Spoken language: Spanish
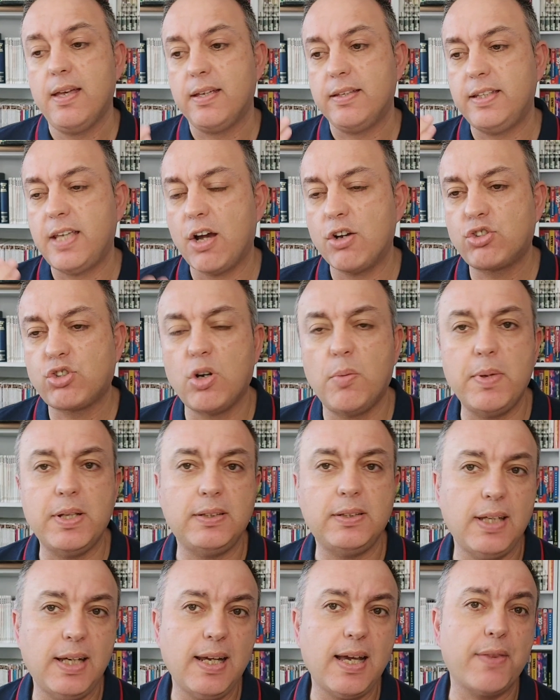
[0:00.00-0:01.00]
Ya os
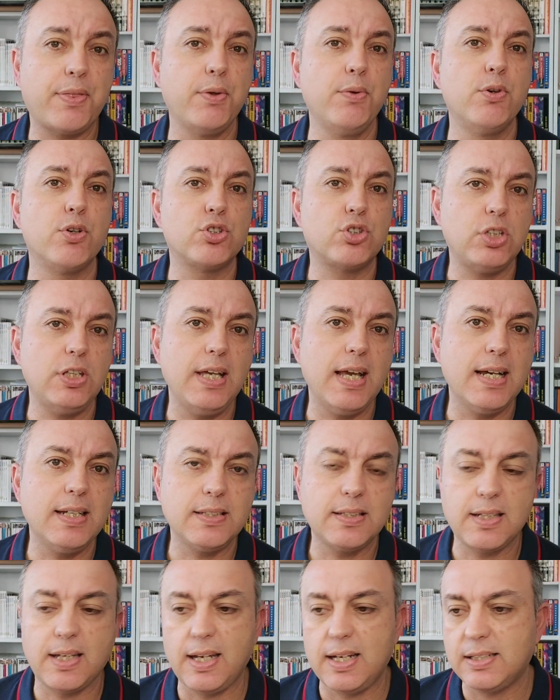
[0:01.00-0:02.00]
comenté hace unos
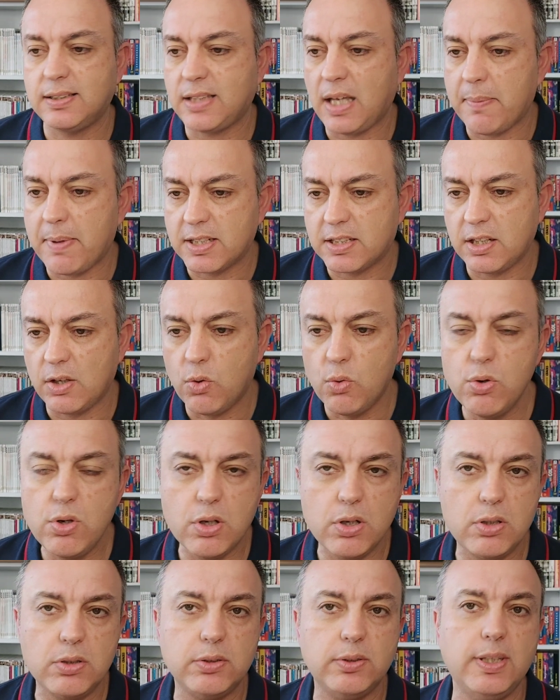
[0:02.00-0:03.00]
días que estaba
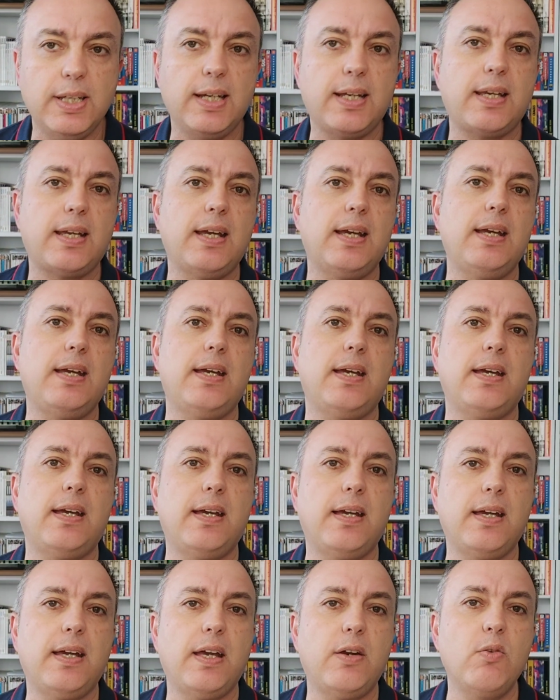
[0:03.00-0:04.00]
seguro de que
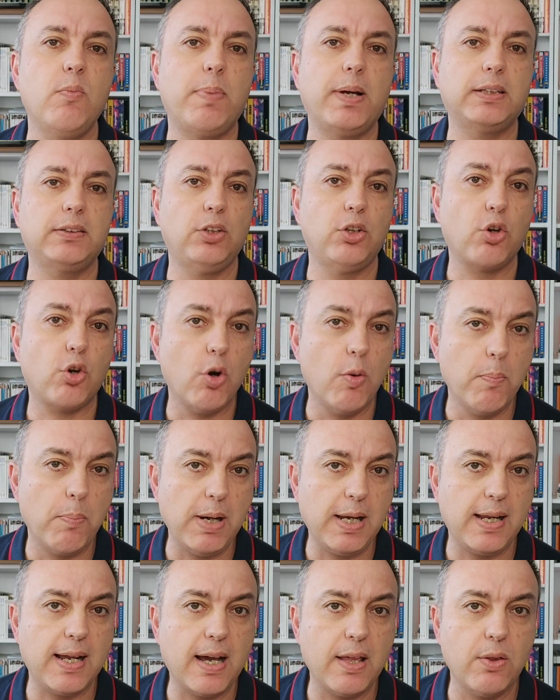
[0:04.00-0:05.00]
eh, en un partido
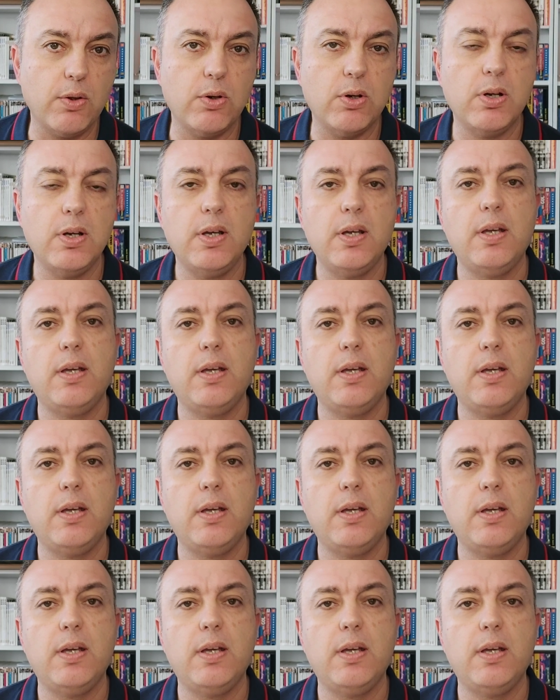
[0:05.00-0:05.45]
complicado